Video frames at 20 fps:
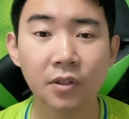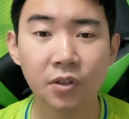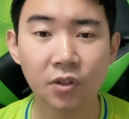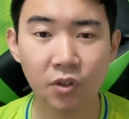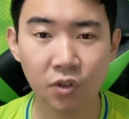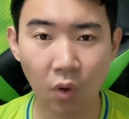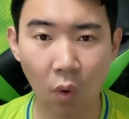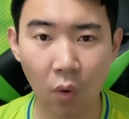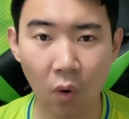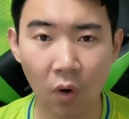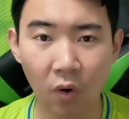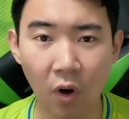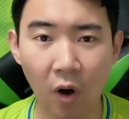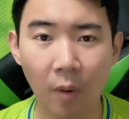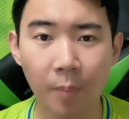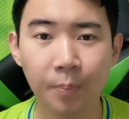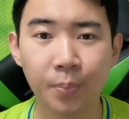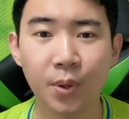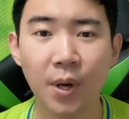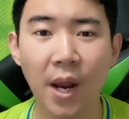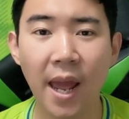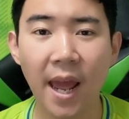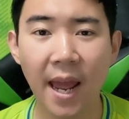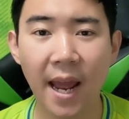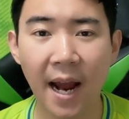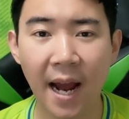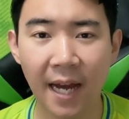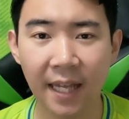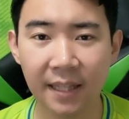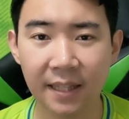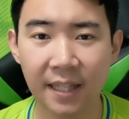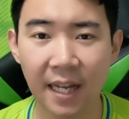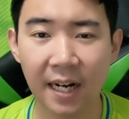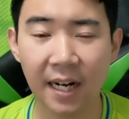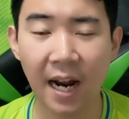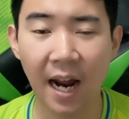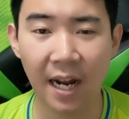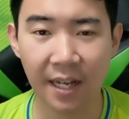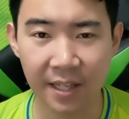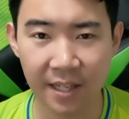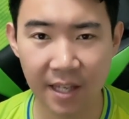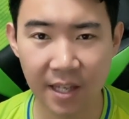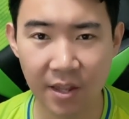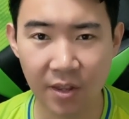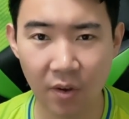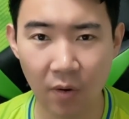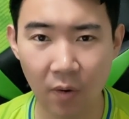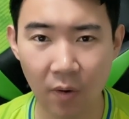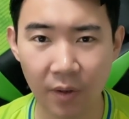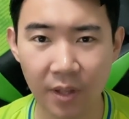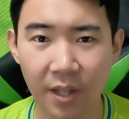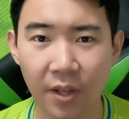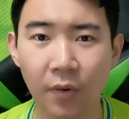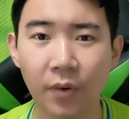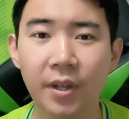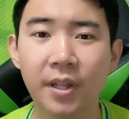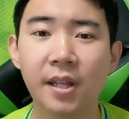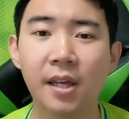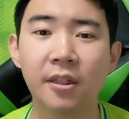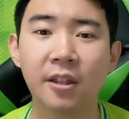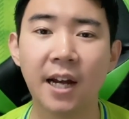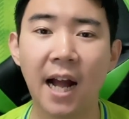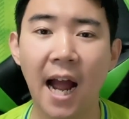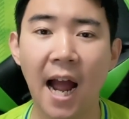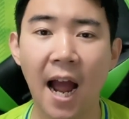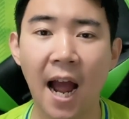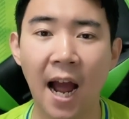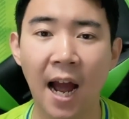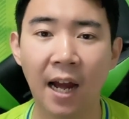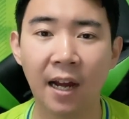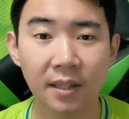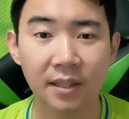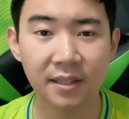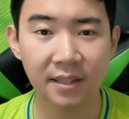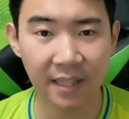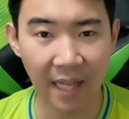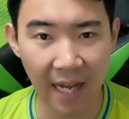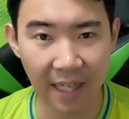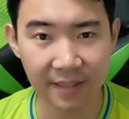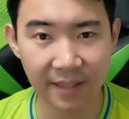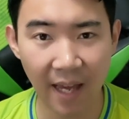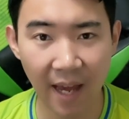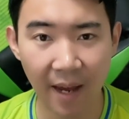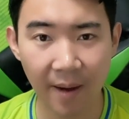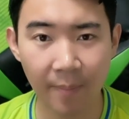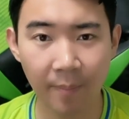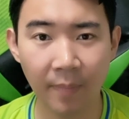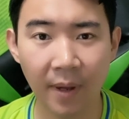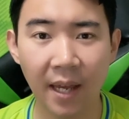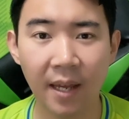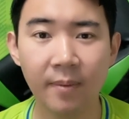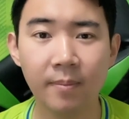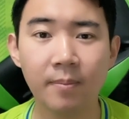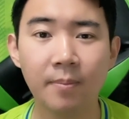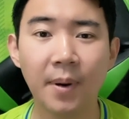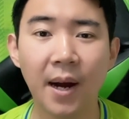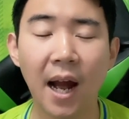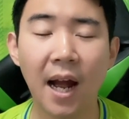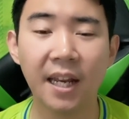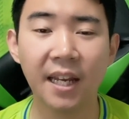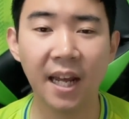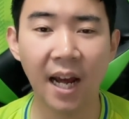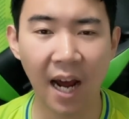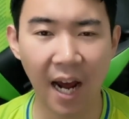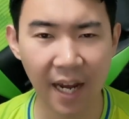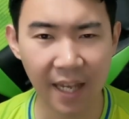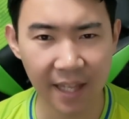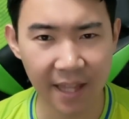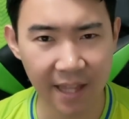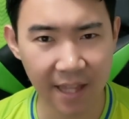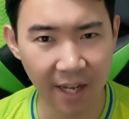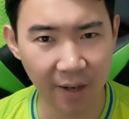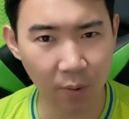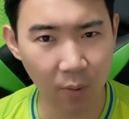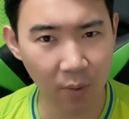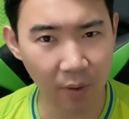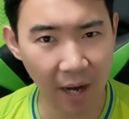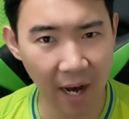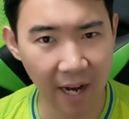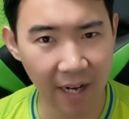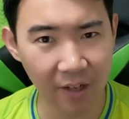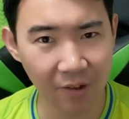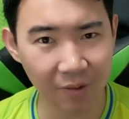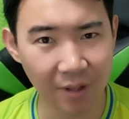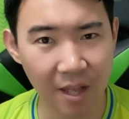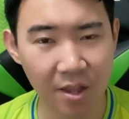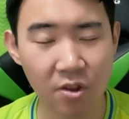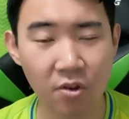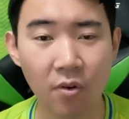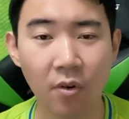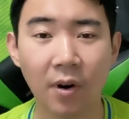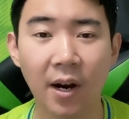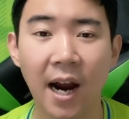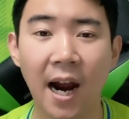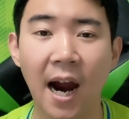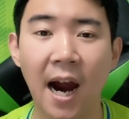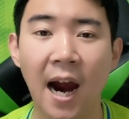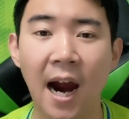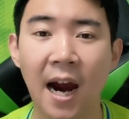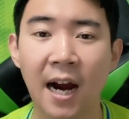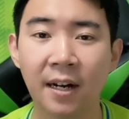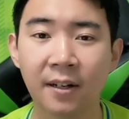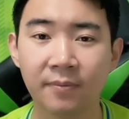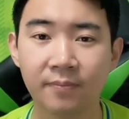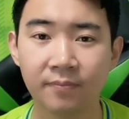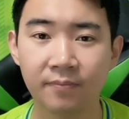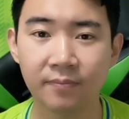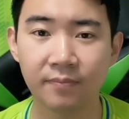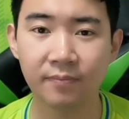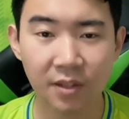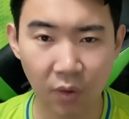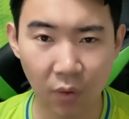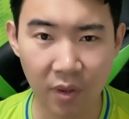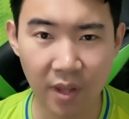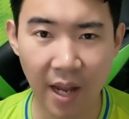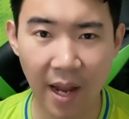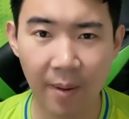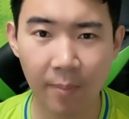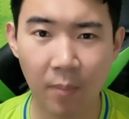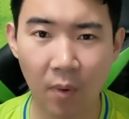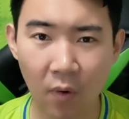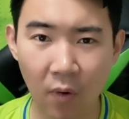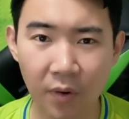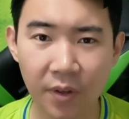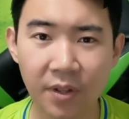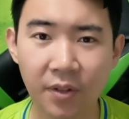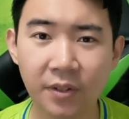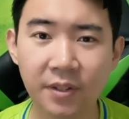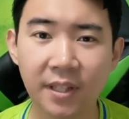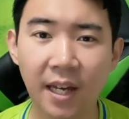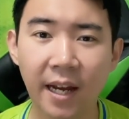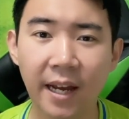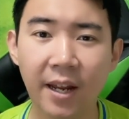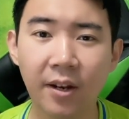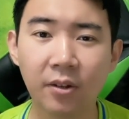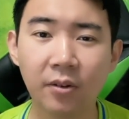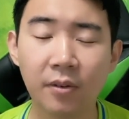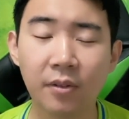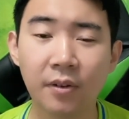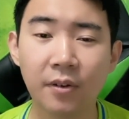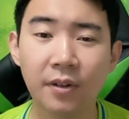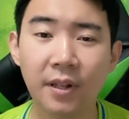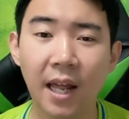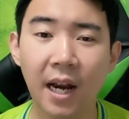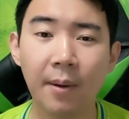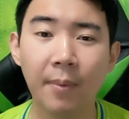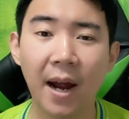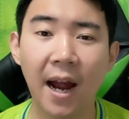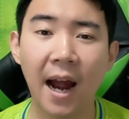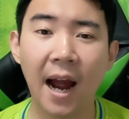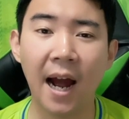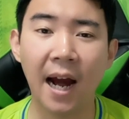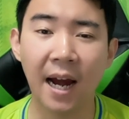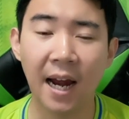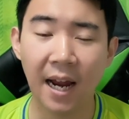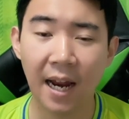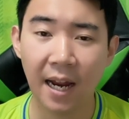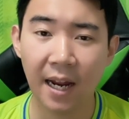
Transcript: そこのプレー判断が非常に良いんですが、なぜメンバーに入ってこないのでしょうか。そしてもう一つ挙げるとするならば、